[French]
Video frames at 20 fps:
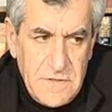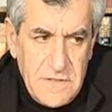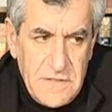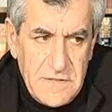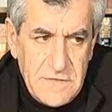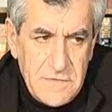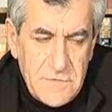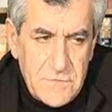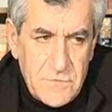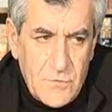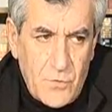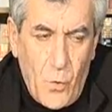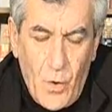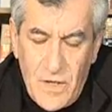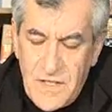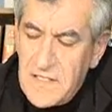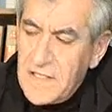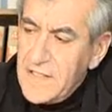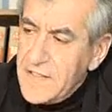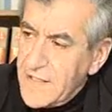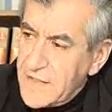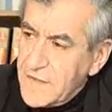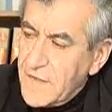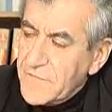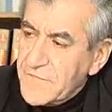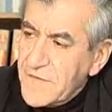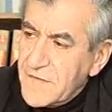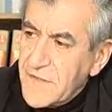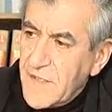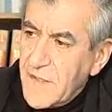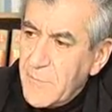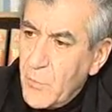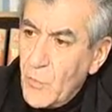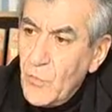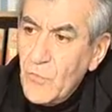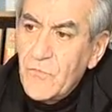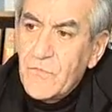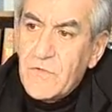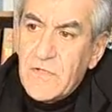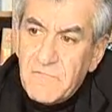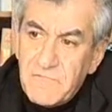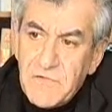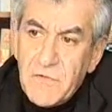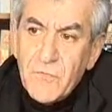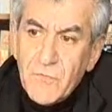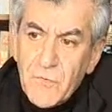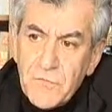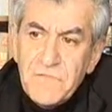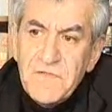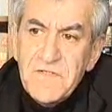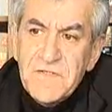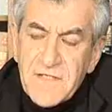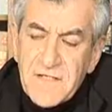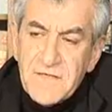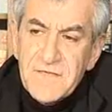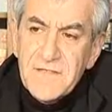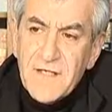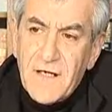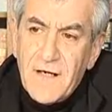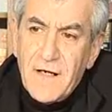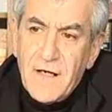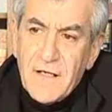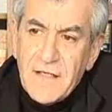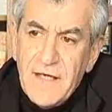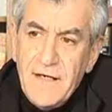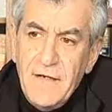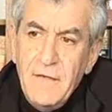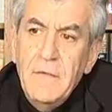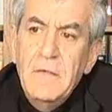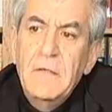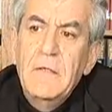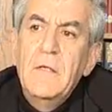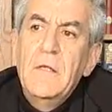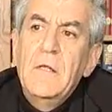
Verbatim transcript: et je crois qu'il y a dans cette réponse, la philosophie, ça ne sert à rien,